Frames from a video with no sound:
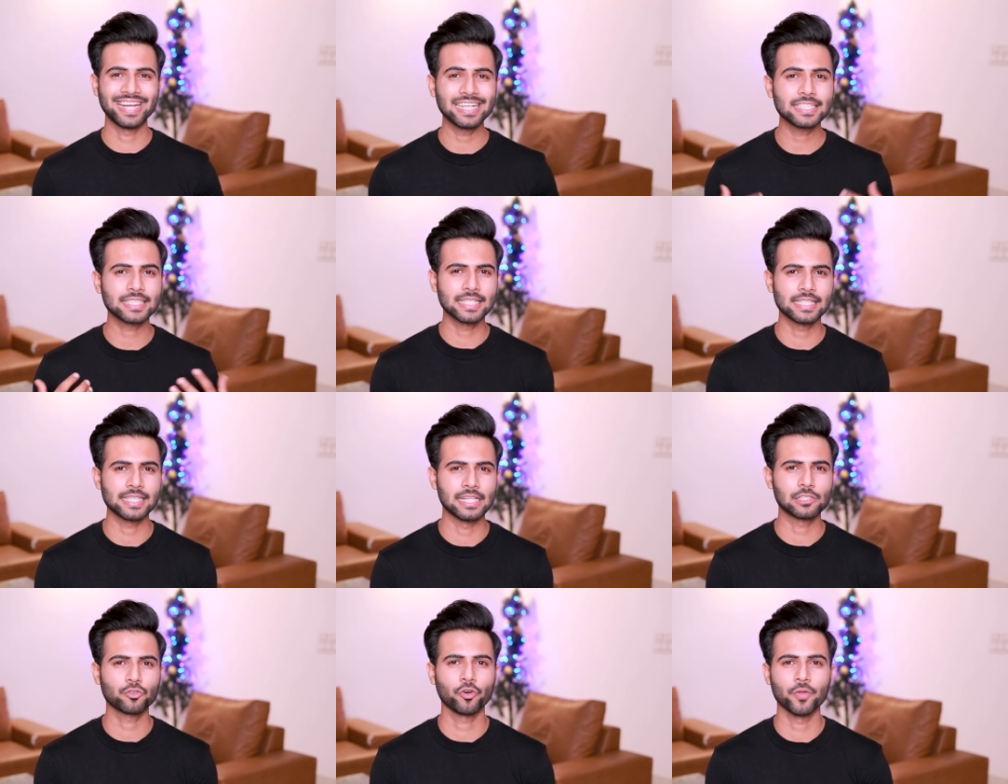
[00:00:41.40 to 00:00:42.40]
डेड स्किन
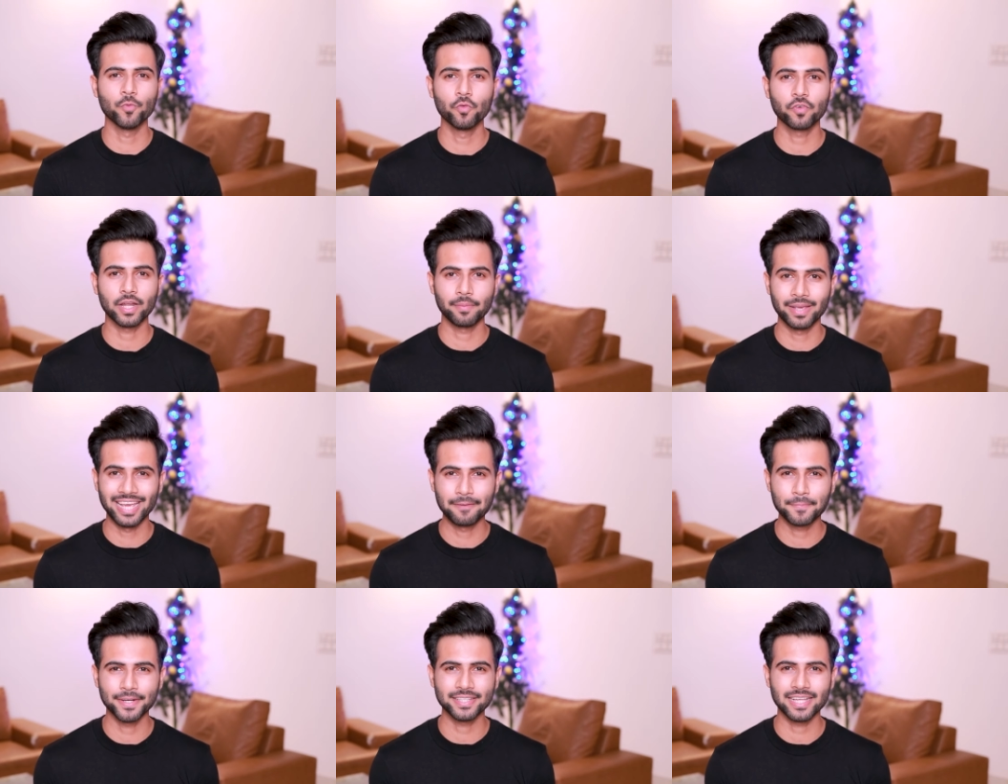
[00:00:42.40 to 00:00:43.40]
सेल्स को रिमूव करने में
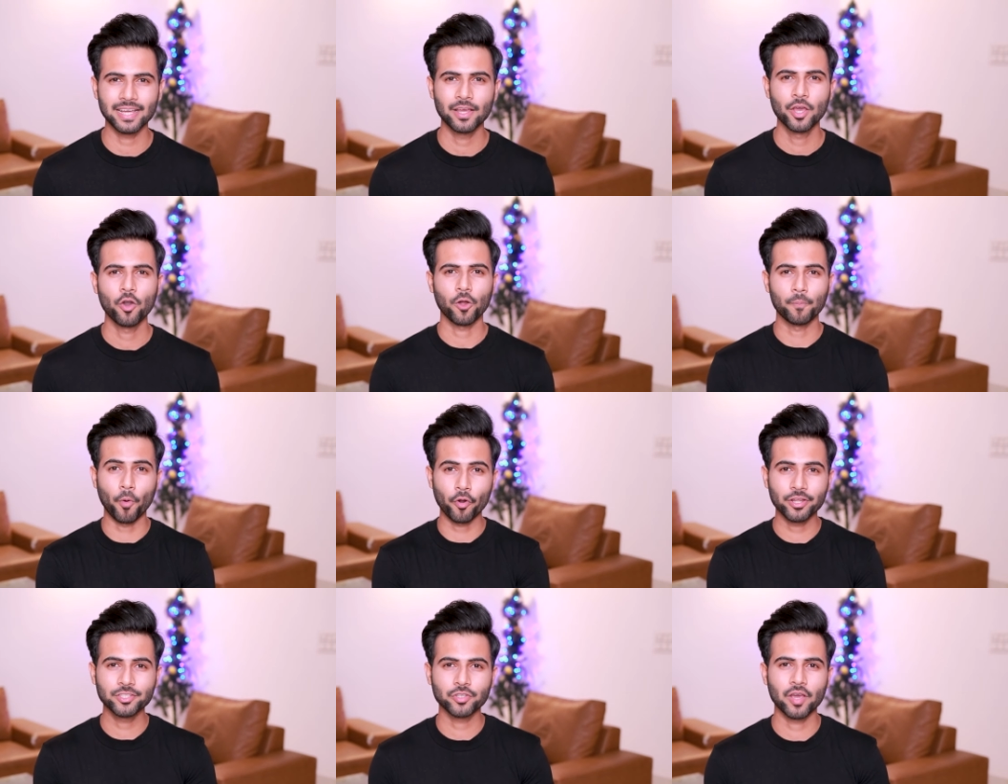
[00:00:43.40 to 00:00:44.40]
हेल्प करता है और
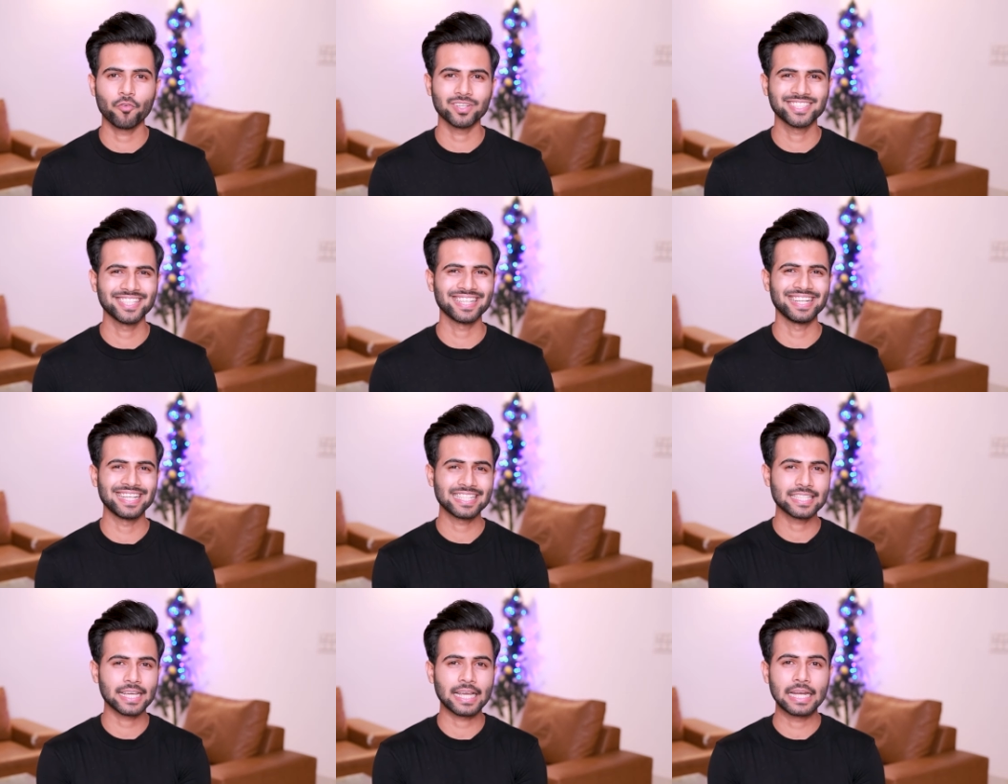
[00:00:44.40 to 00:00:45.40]
बॉडी जो है वो अच्छे तरीके
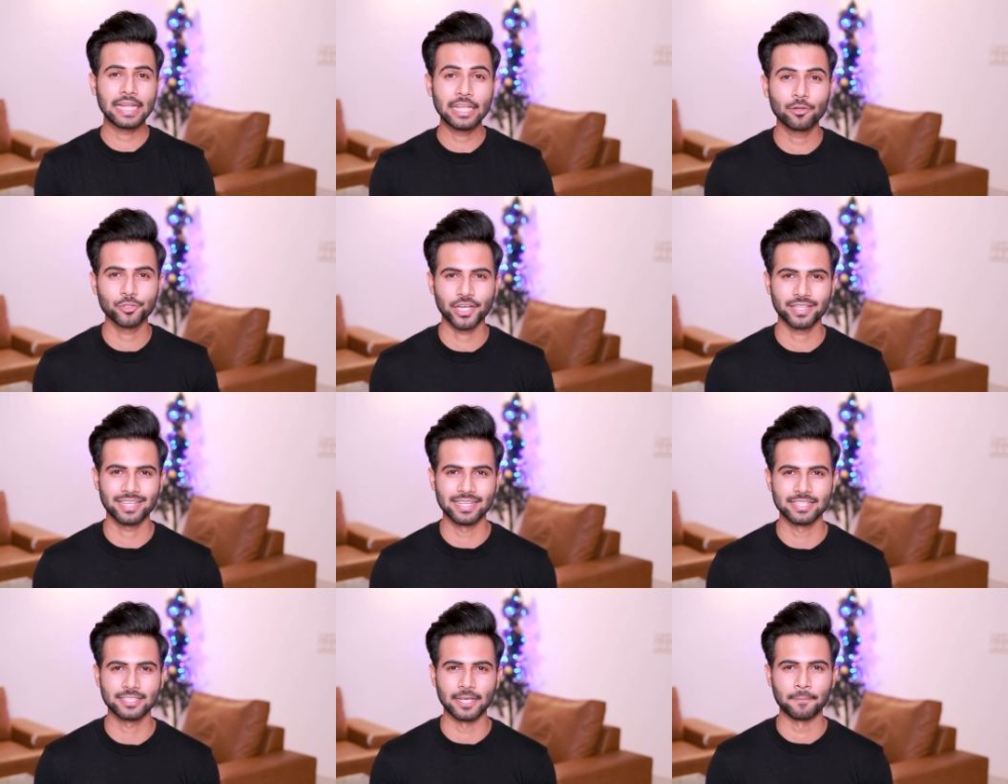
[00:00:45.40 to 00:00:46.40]
से क्लीन हो जाती है
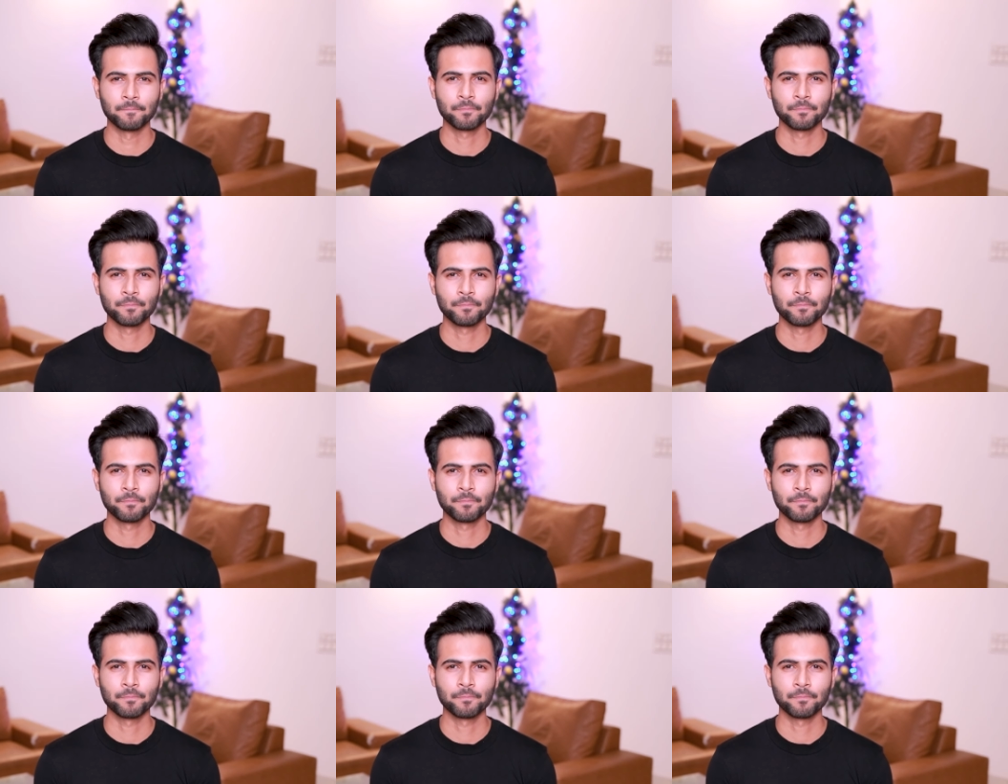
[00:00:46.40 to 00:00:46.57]
इससे